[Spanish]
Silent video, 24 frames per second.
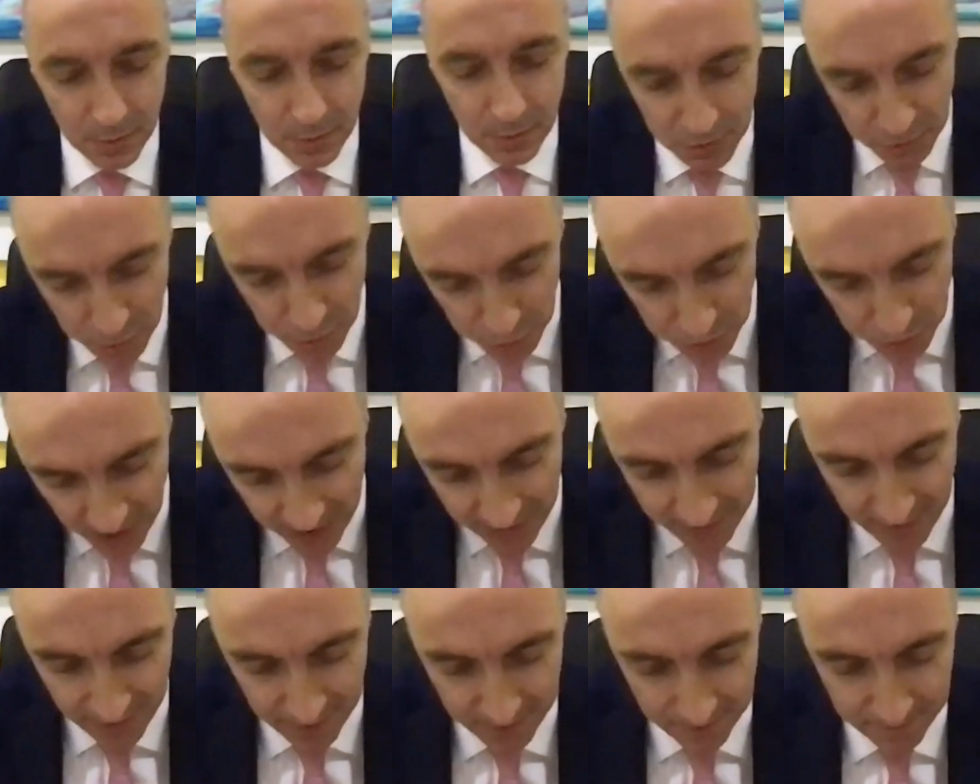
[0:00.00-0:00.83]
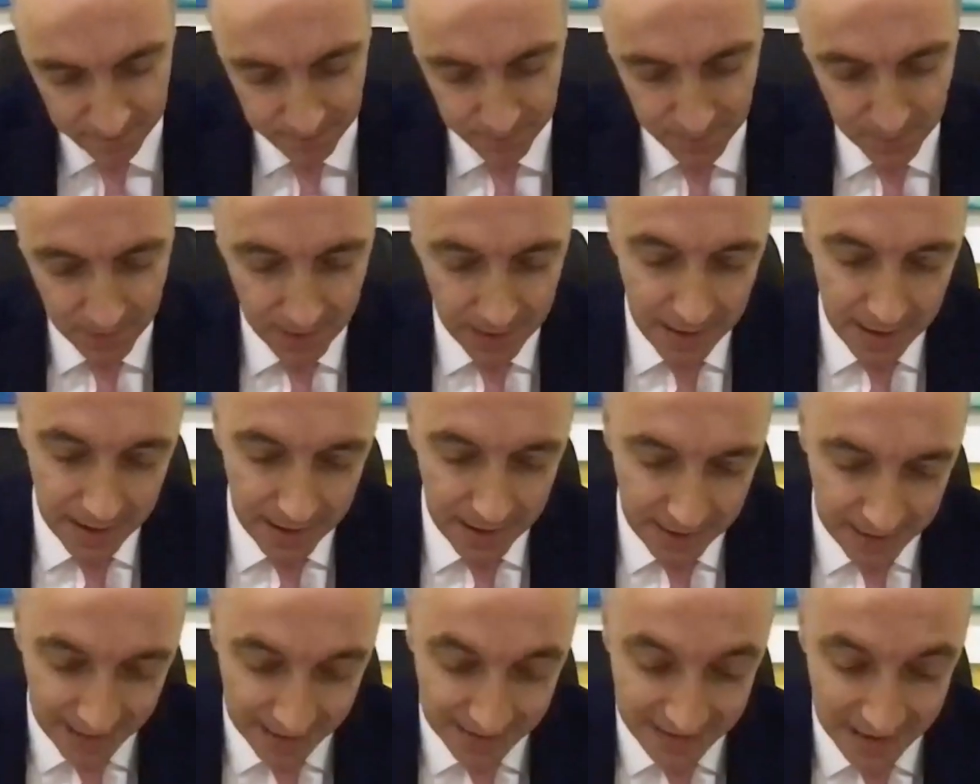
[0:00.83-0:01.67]
sucede
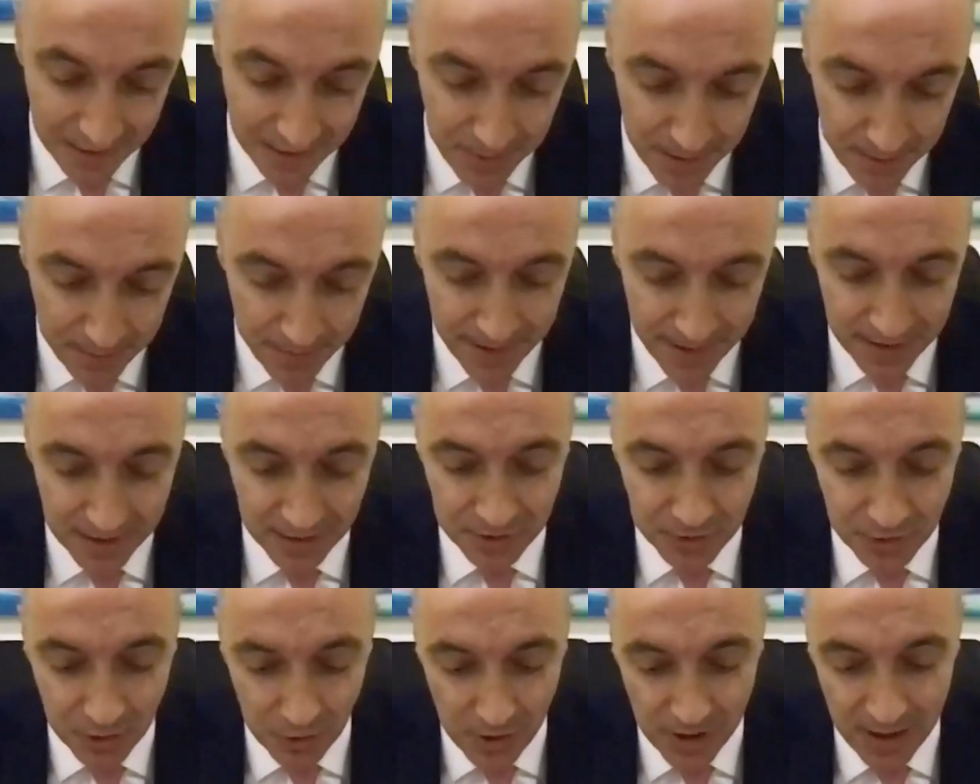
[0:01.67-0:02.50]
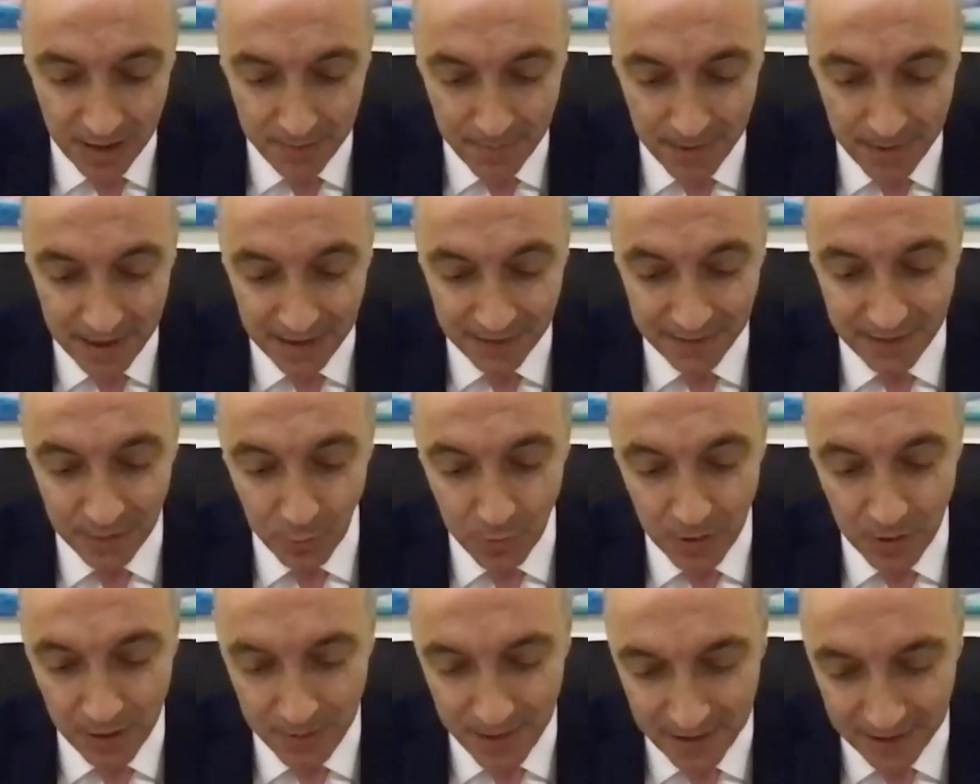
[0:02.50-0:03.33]
y que se viven solamente
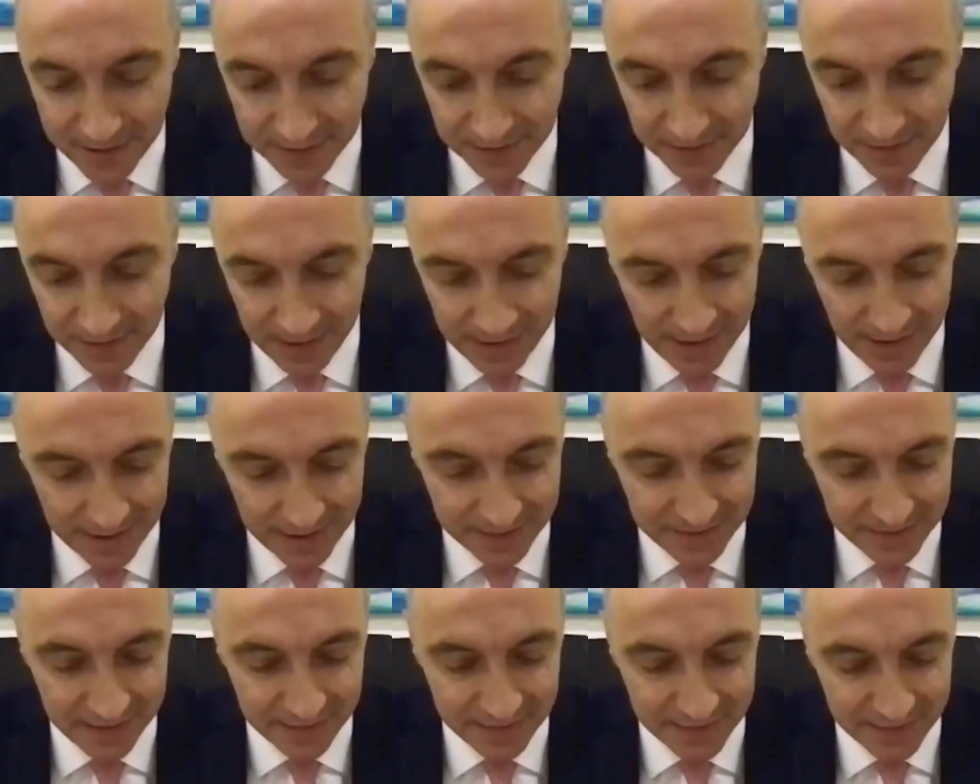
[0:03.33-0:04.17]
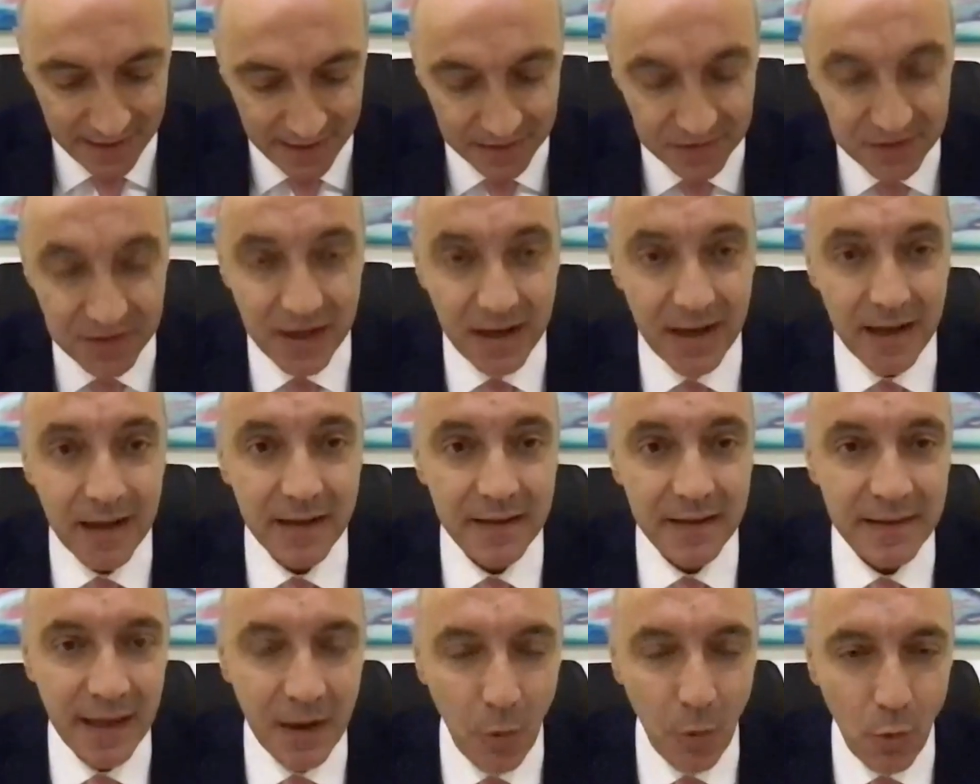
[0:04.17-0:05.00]
una vez en la
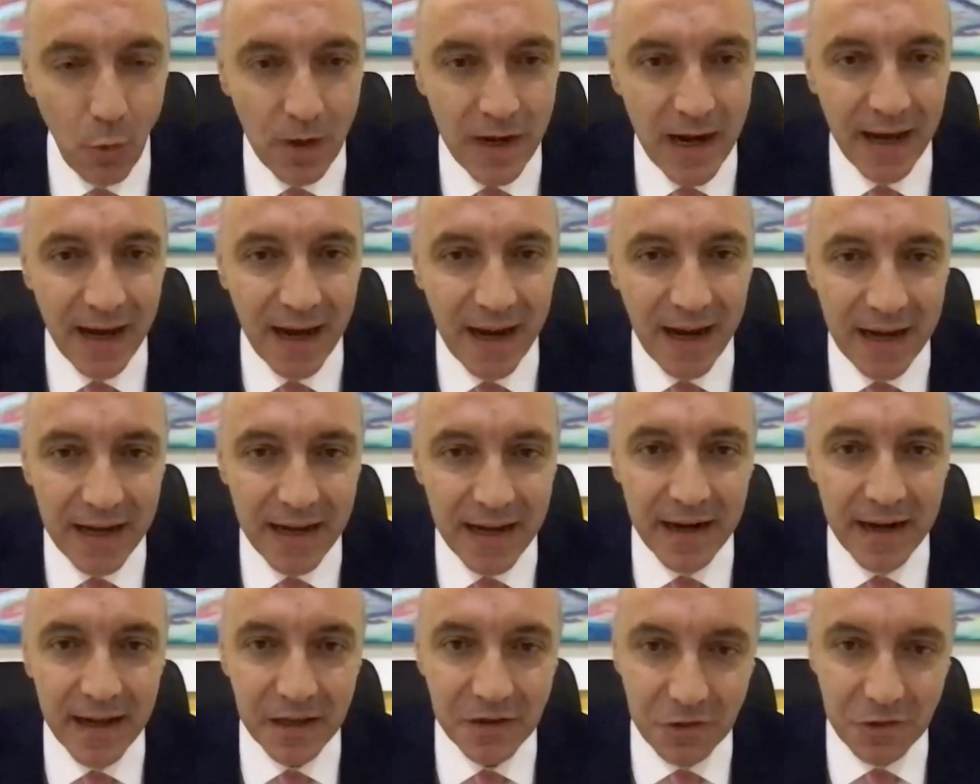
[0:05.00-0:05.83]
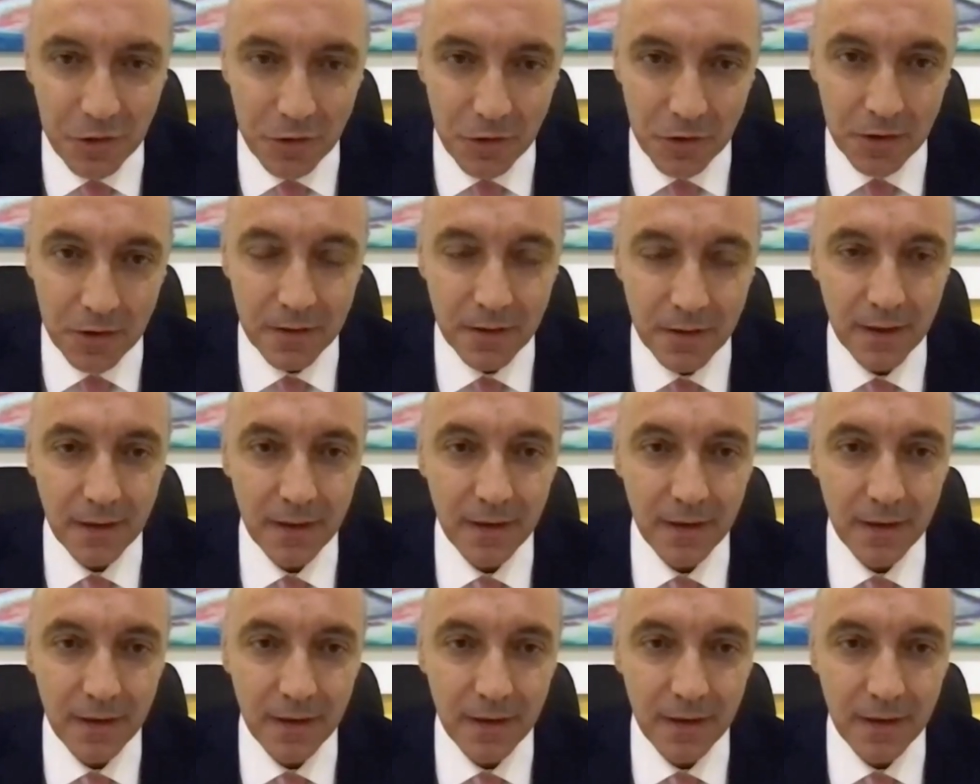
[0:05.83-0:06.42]
existencia de una generación.